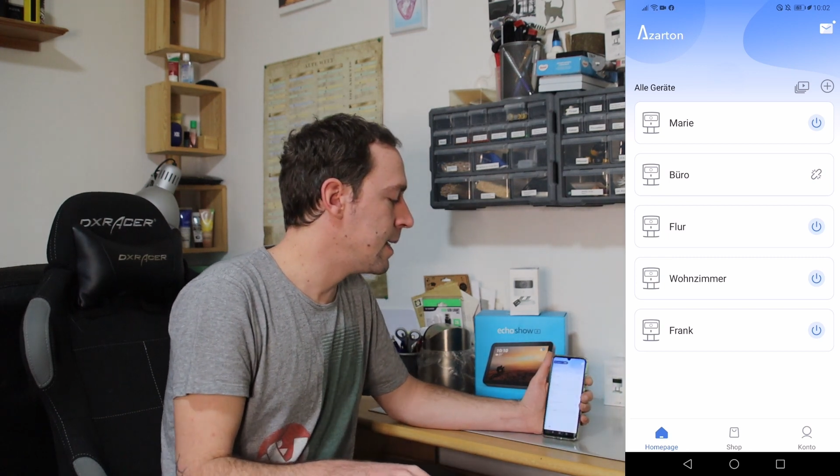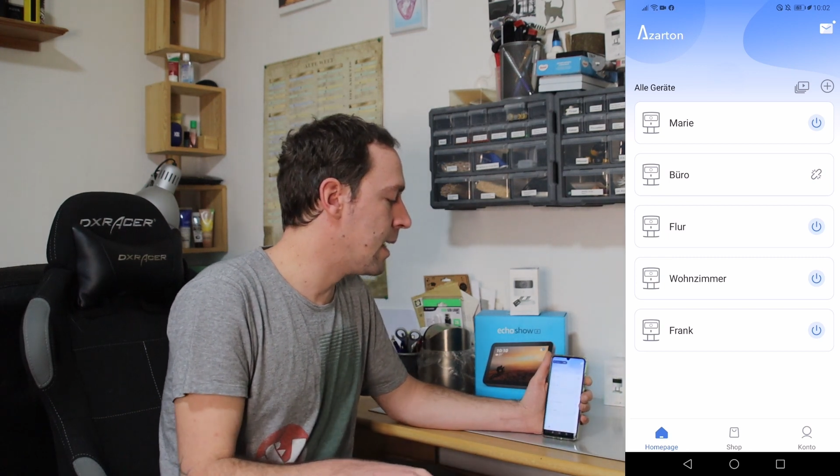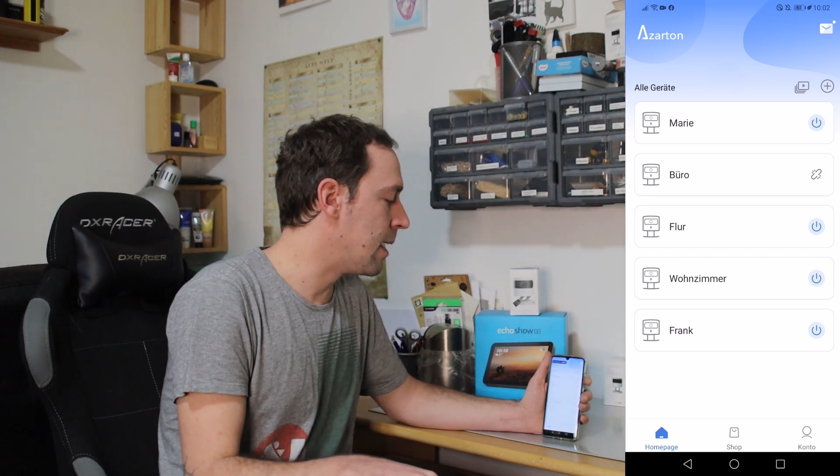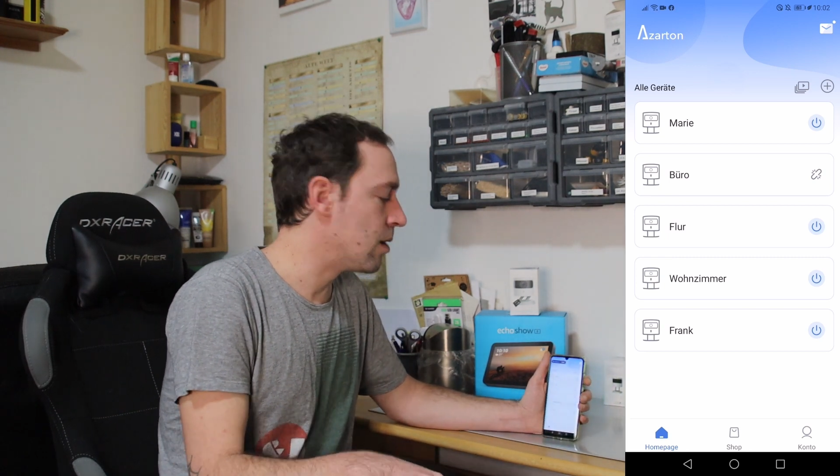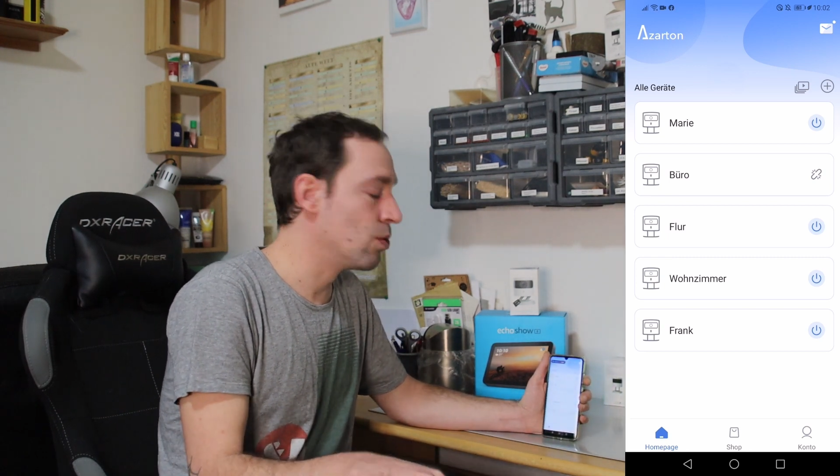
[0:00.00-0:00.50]

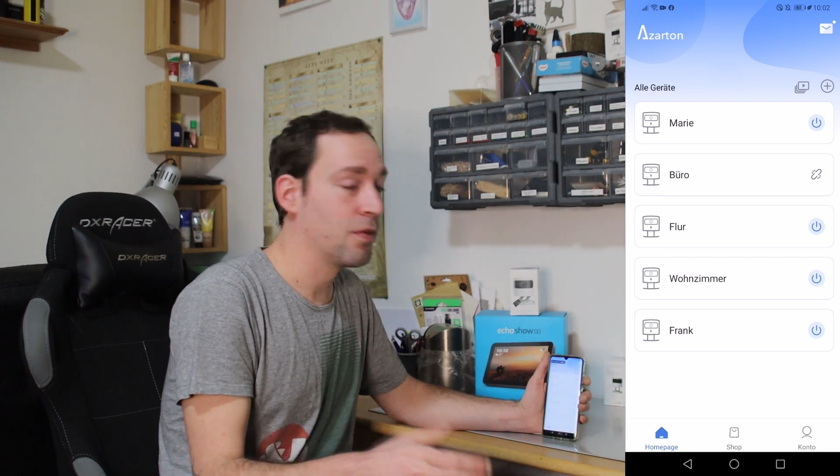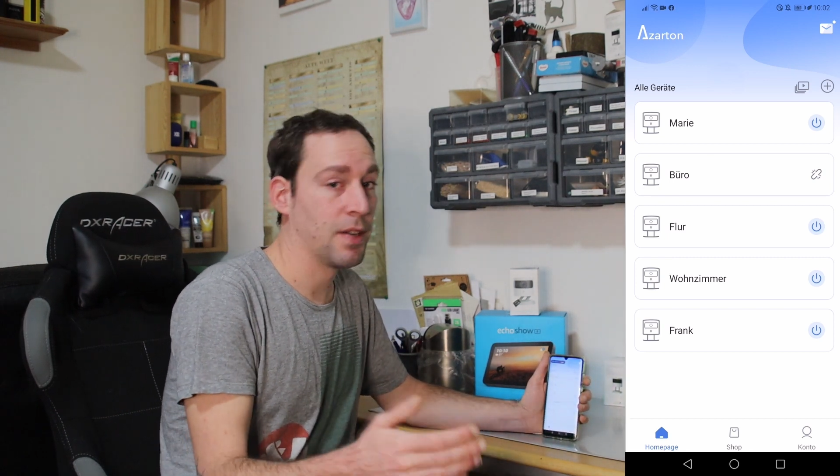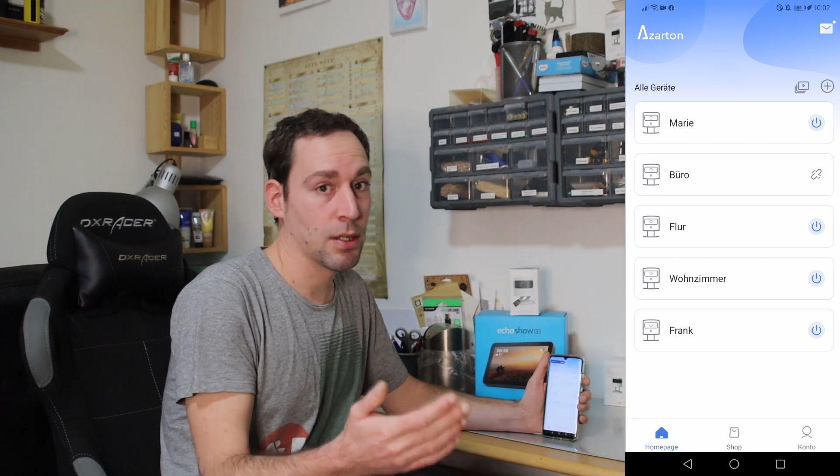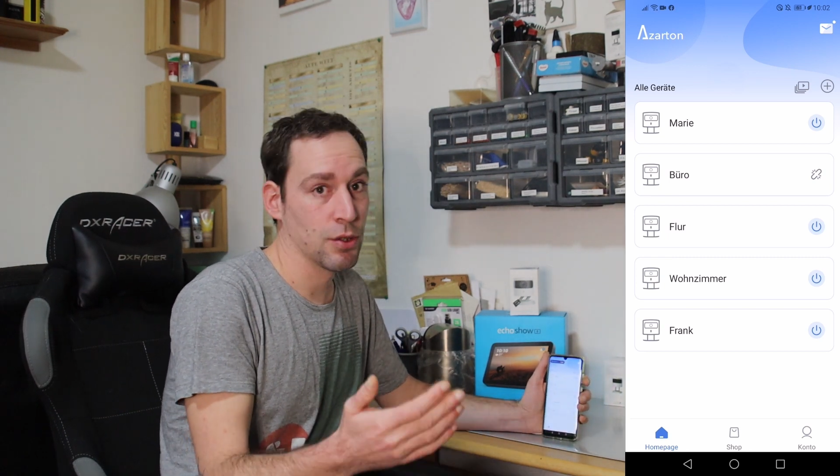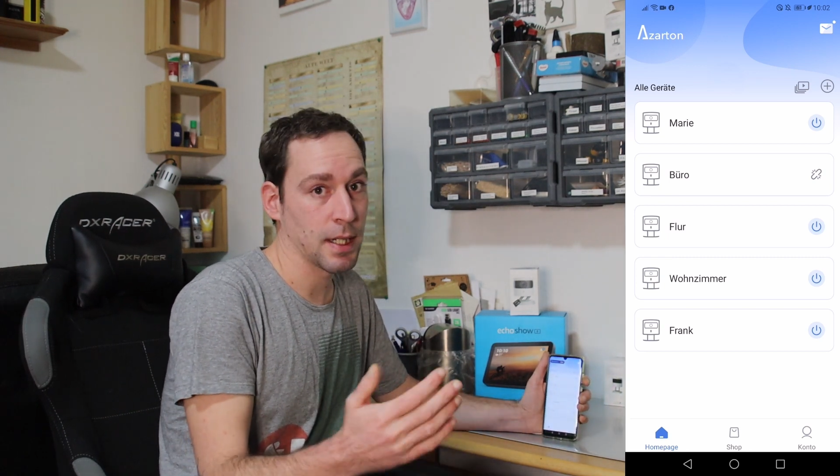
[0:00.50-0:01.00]
Ja,
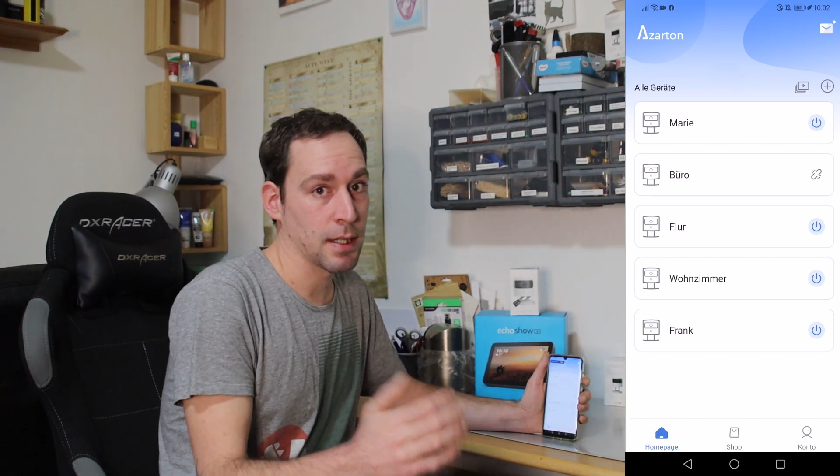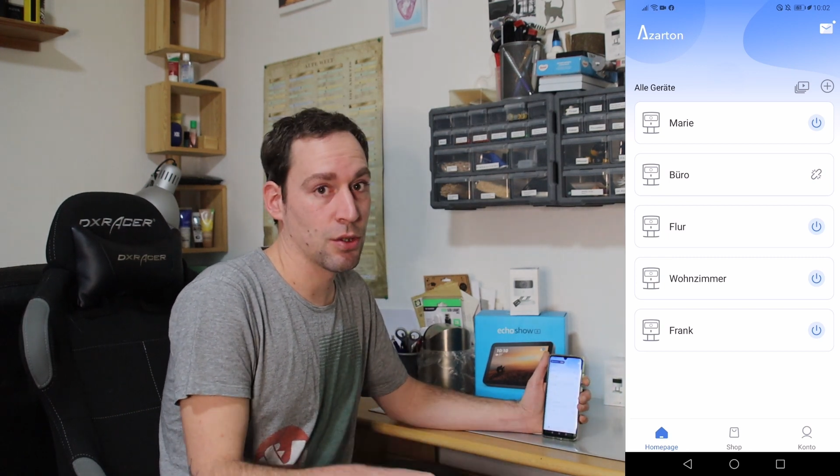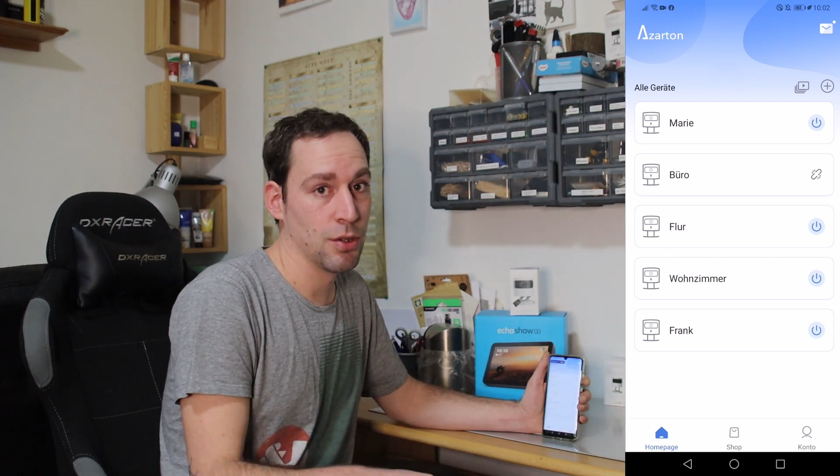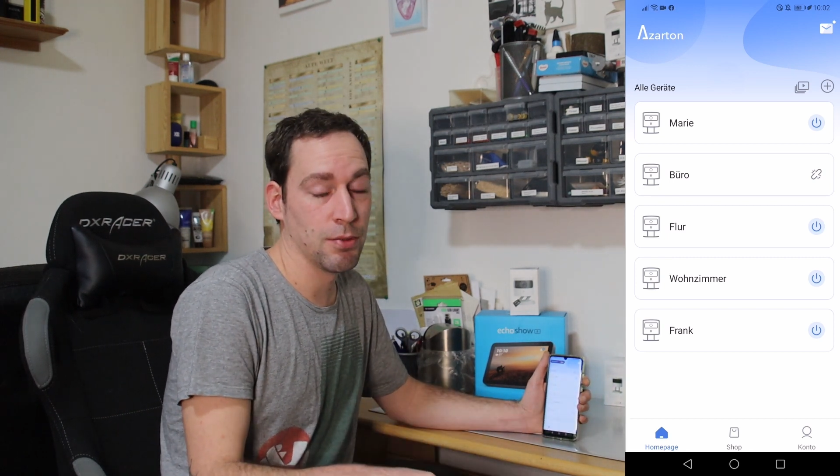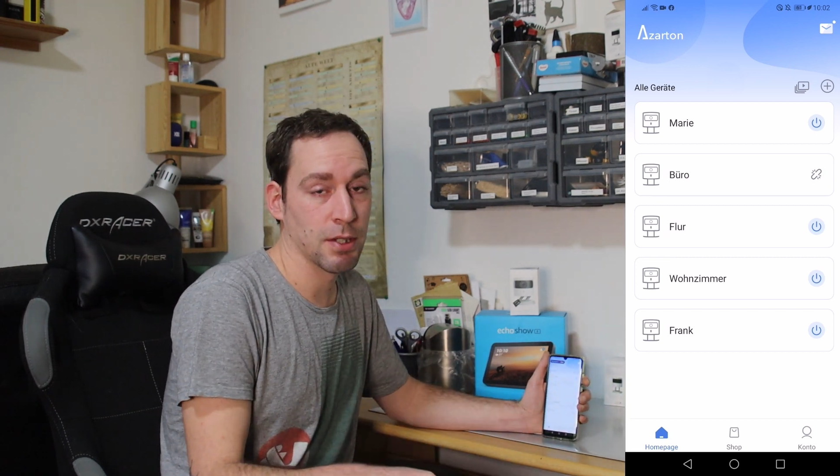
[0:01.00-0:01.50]

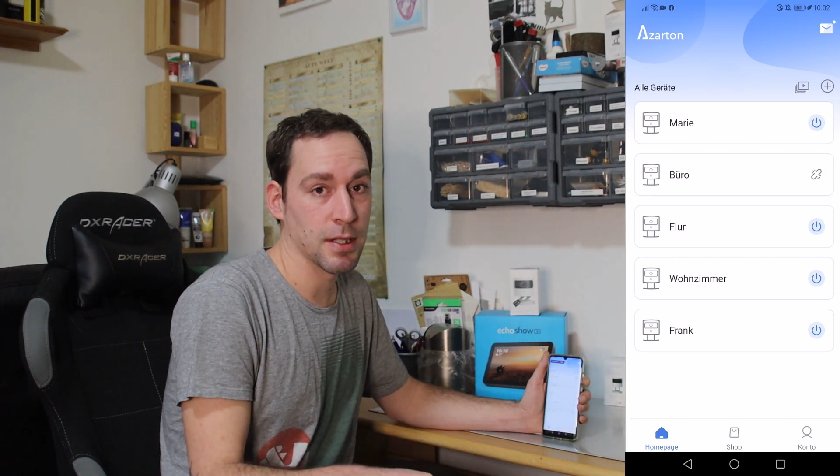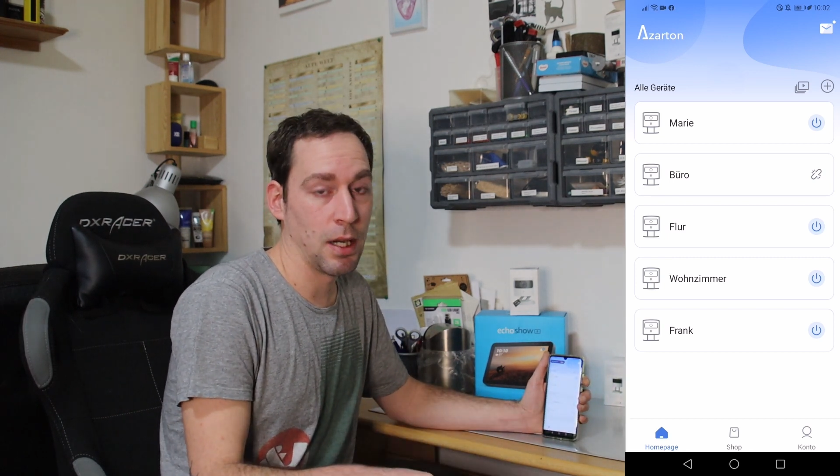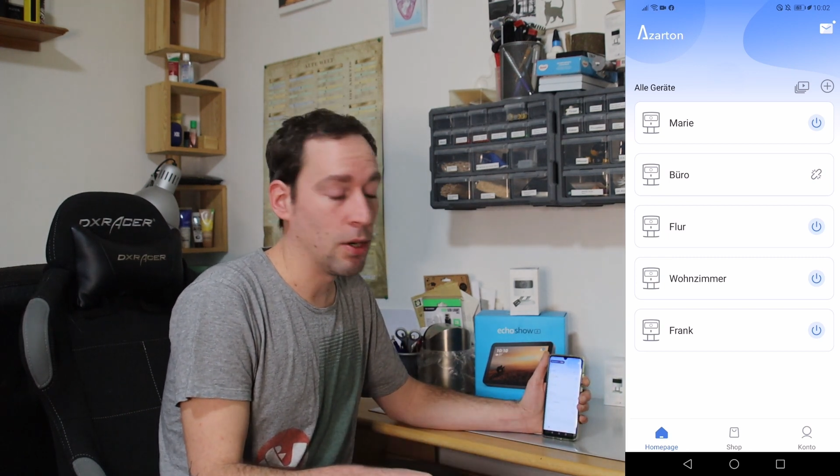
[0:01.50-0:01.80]
Notfallkontakte könnt ihr übrigens